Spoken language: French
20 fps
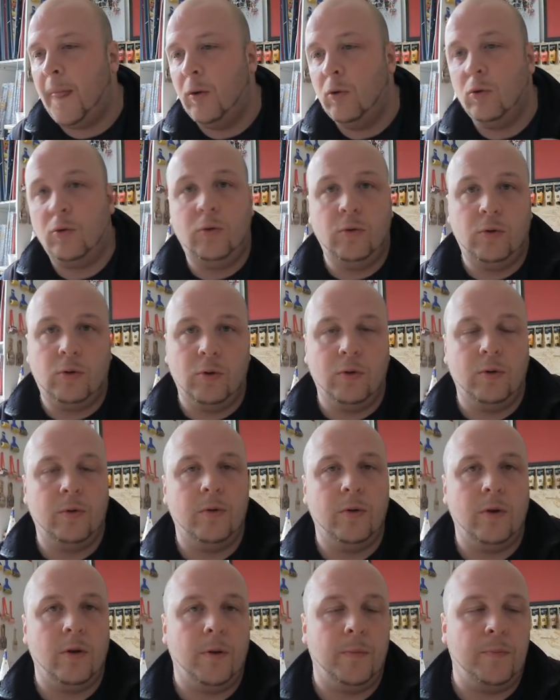au
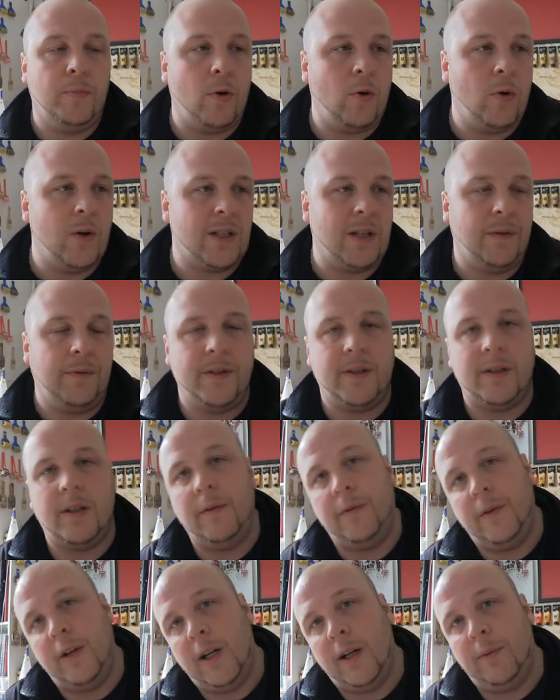couteau, pourquoi ça fait
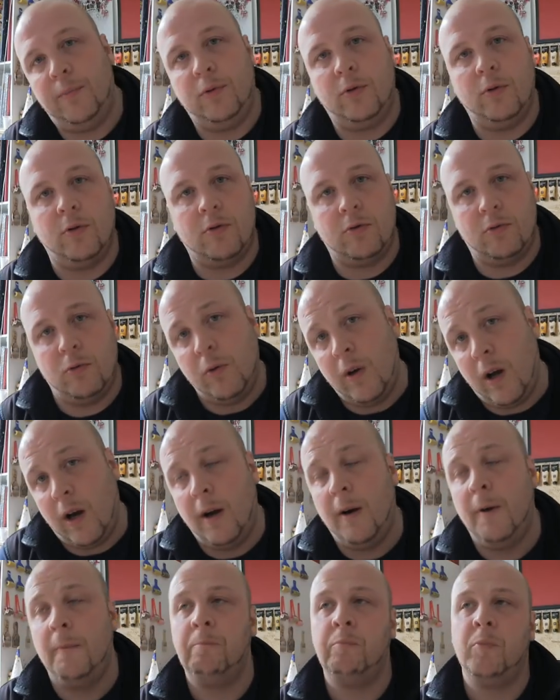cet effet-là plutôt que
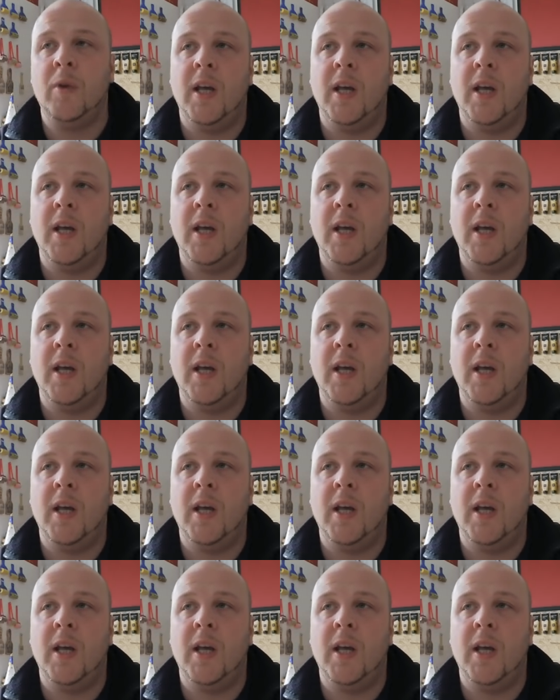celui-là.